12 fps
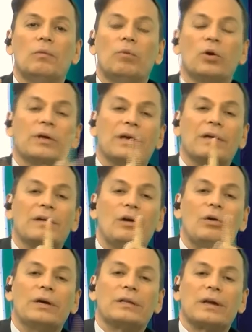Porque
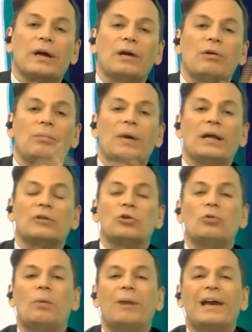los extranjeros de
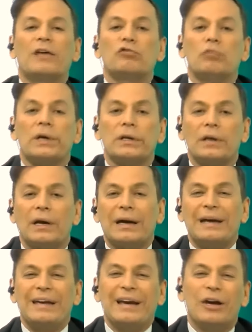tuvo mala suerte, le
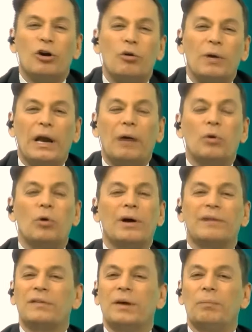caía la escoba de la
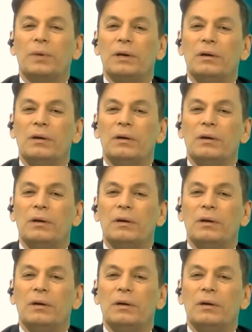bruja siempre.